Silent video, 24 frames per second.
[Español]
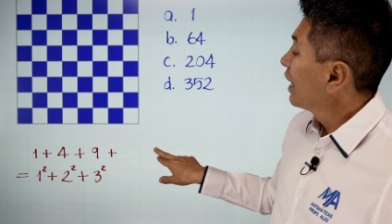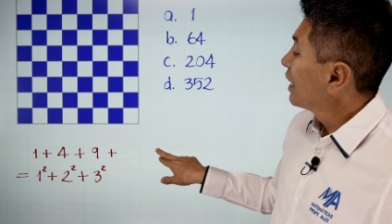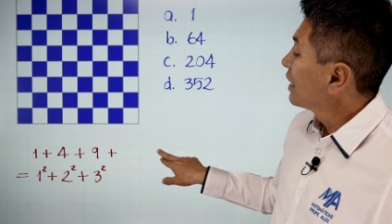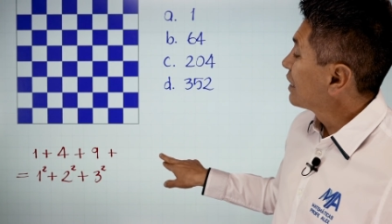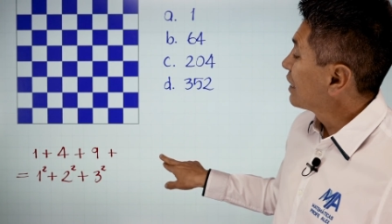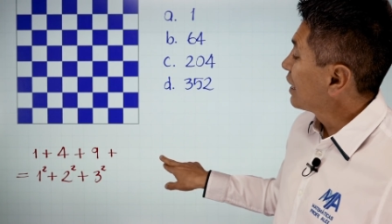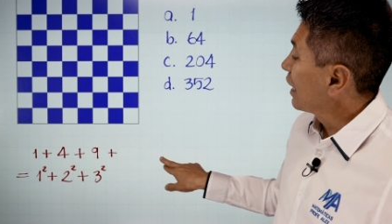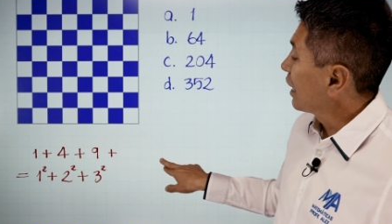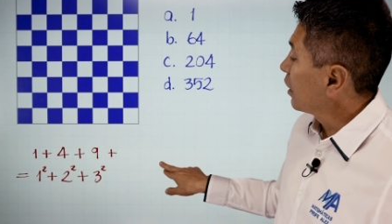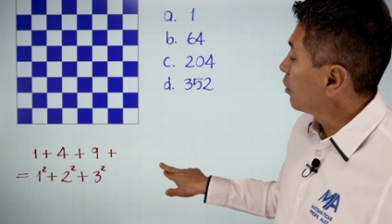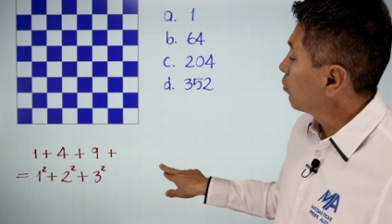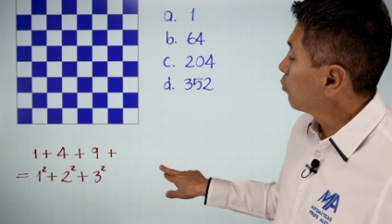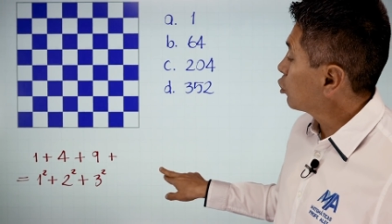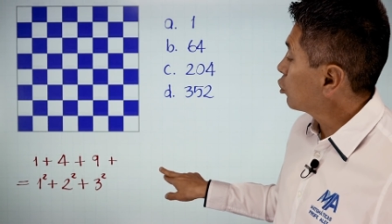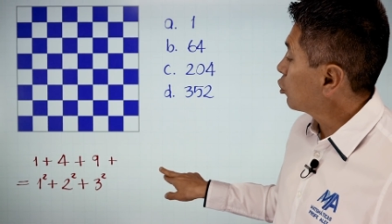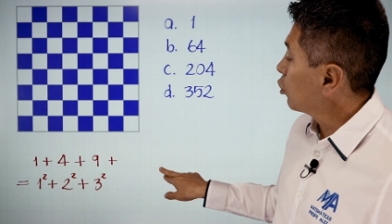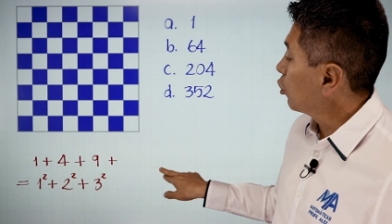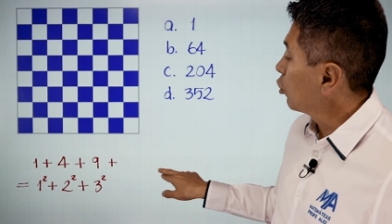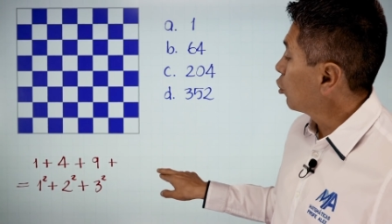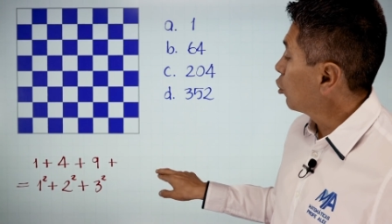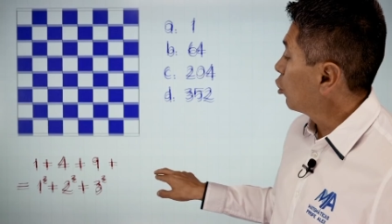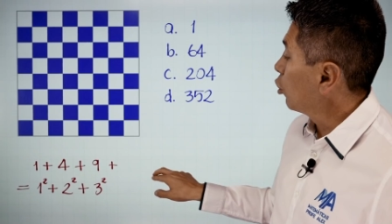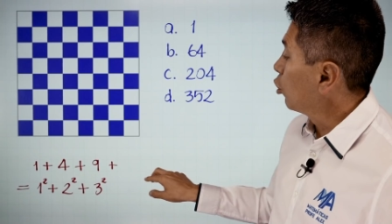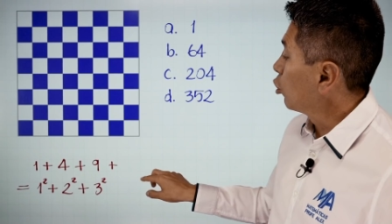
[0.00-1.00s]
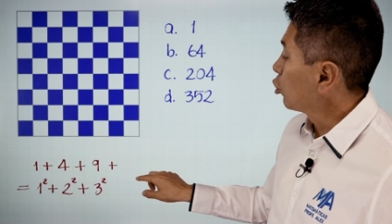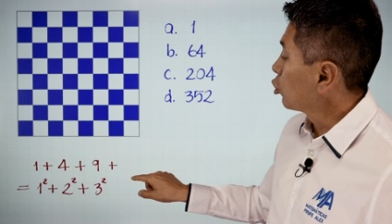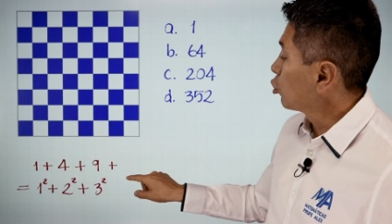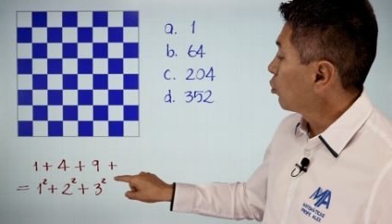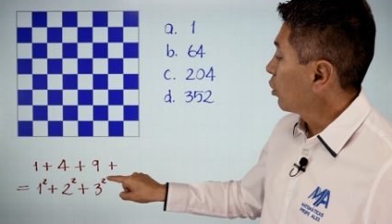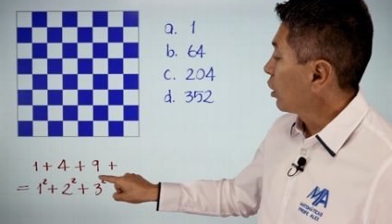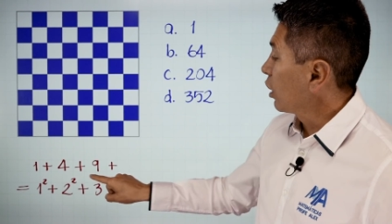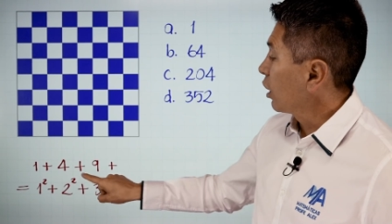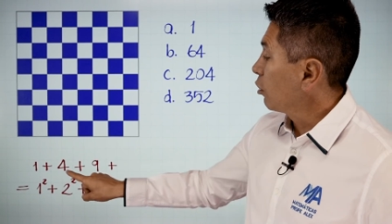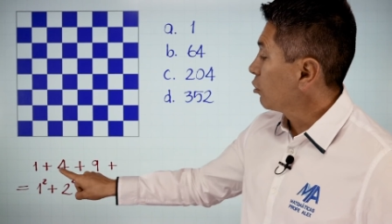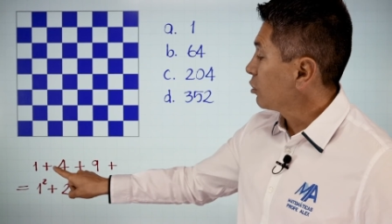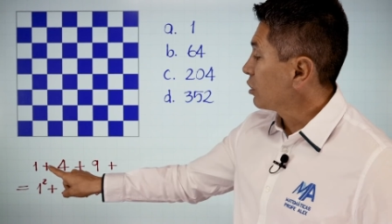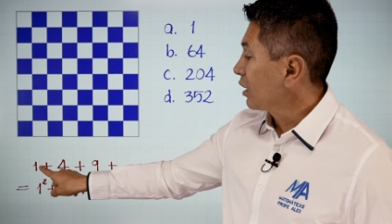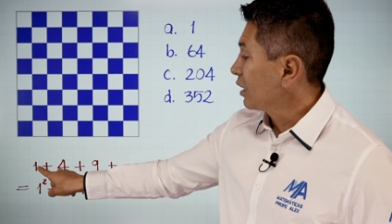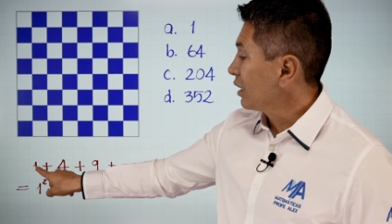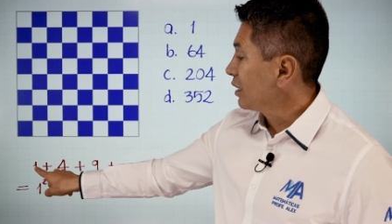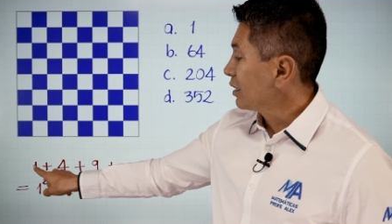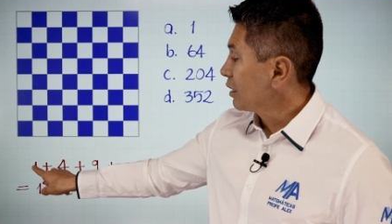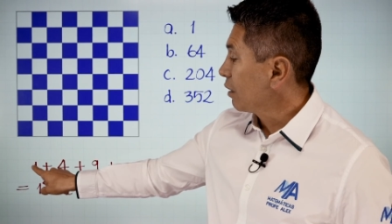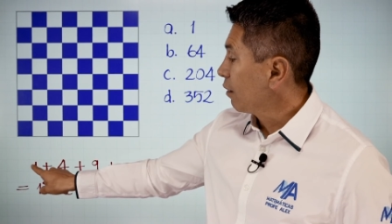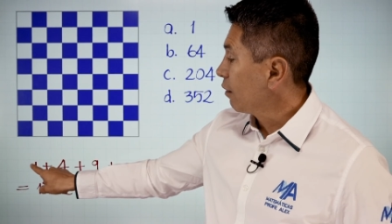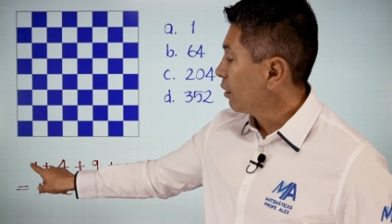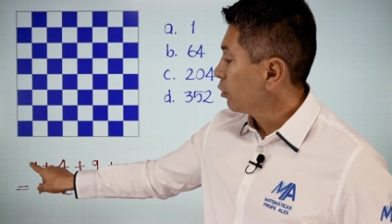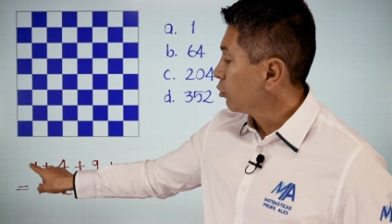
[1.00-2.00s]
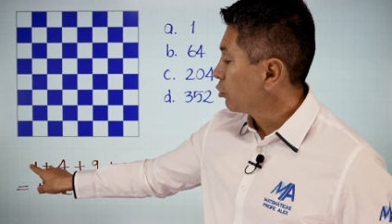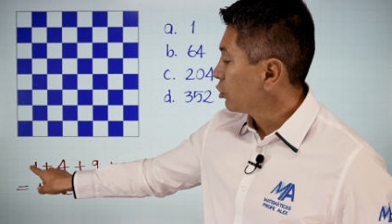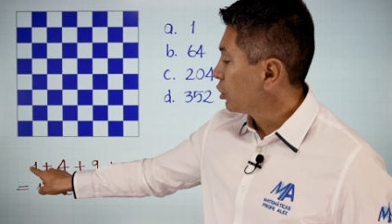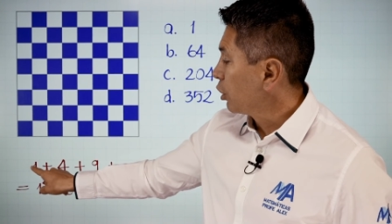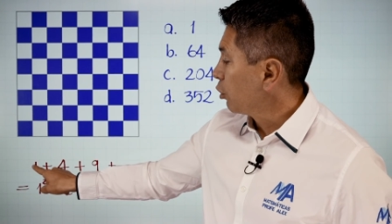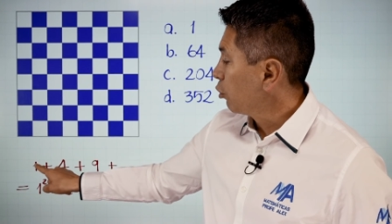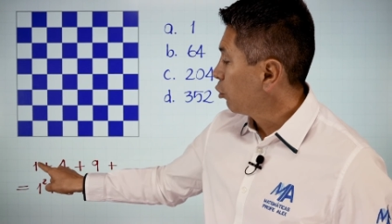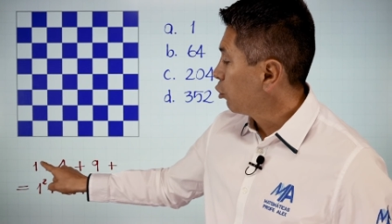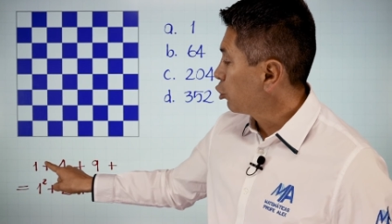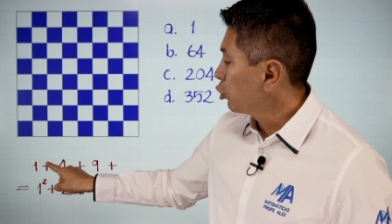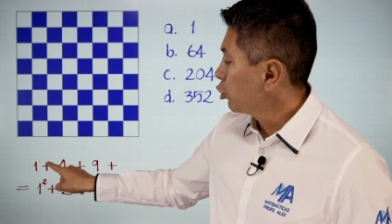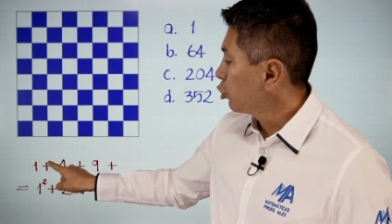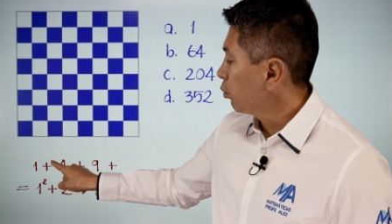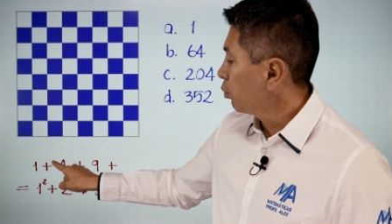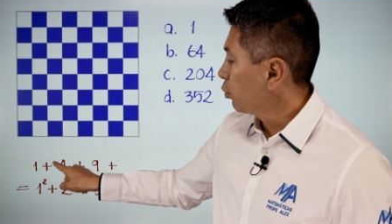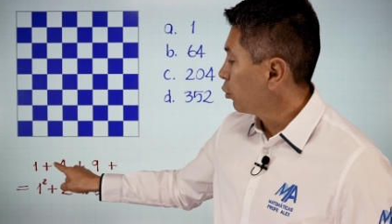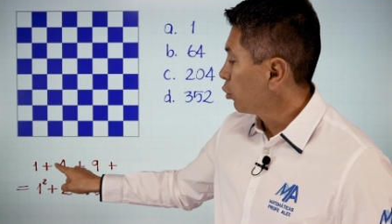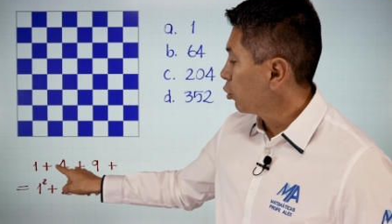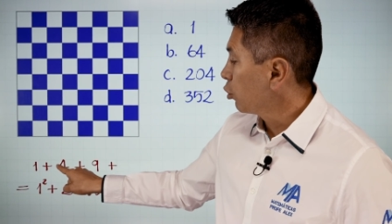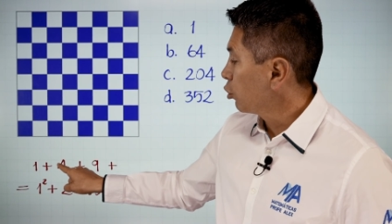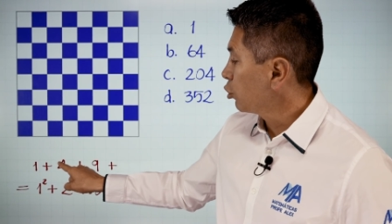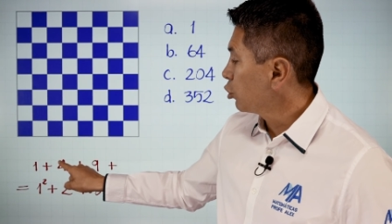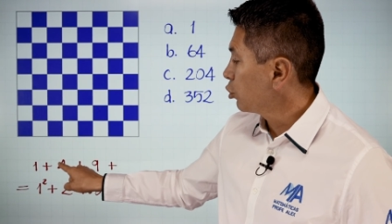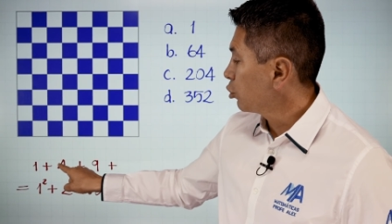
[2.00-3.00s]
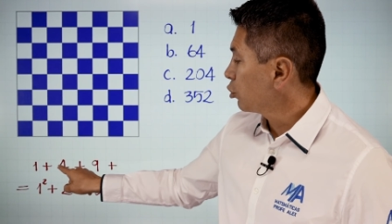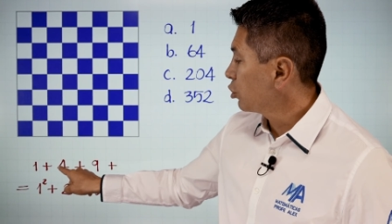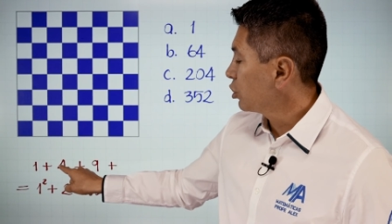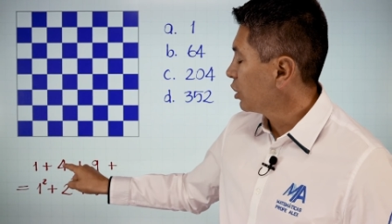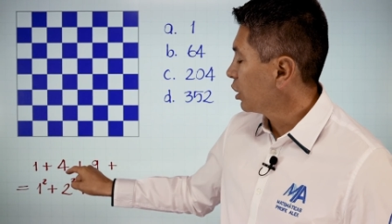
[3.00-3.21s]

Seguimos con los cuadrados. Aquí estaban los de 8 por 8,